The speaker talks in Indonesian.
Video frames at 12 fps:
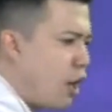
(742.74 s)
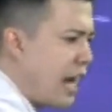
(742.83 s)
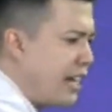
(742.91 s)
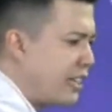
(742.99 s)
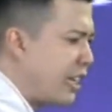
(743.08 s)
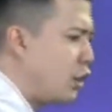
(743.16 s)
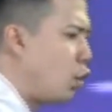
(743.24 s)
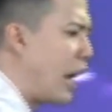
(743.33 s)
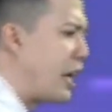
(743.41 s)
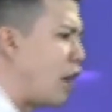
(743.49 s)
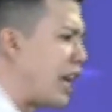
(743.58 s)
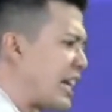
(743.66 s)
bukan
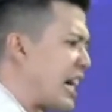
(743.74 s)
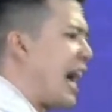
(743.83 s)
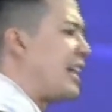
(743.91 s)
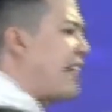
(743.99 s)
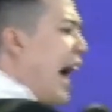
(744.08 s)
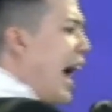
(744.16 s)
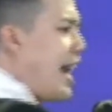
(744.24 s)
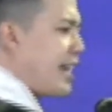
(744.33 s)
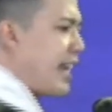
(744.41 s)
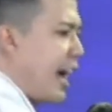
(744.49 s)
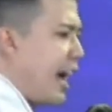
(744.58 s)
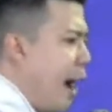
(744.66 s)
ditentukan oleh
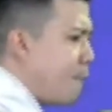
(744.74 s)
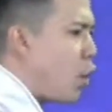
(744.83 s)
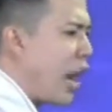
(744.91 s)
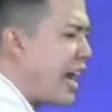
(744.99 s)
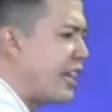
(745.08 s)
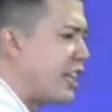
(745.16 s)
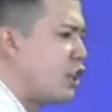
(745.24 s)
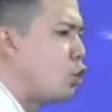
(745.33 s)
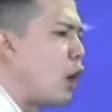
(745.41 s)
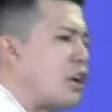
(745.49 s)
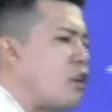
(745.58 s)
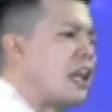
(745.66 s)
keadaannya, bukan
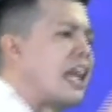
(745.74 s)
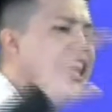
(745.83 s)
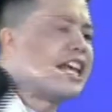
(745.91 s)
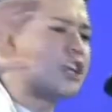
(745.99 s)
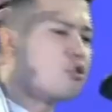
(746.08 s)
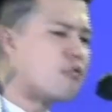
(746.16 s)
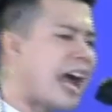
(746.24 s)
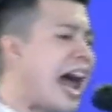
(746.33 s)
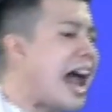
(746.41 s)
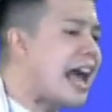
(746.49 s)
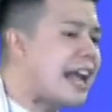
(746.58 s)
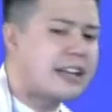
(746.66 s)
ditentukan oleh
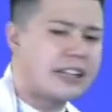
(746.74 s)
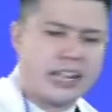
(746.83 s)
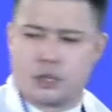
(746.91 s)
lingkungan